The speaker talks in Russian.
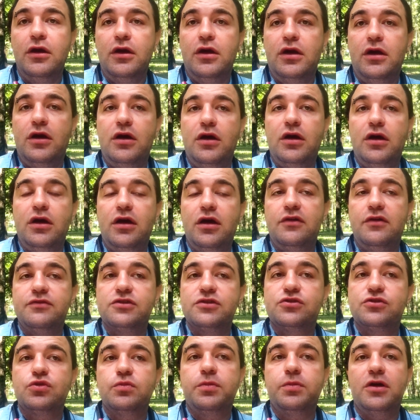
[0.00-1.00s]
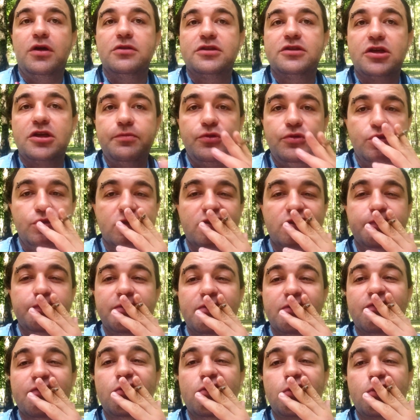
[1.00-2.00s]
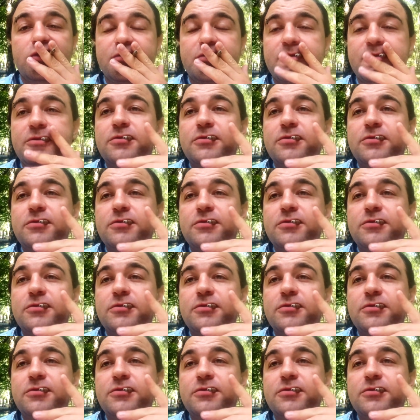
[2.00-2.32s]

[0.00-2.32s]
А, выступал трибют на Pink Floyd.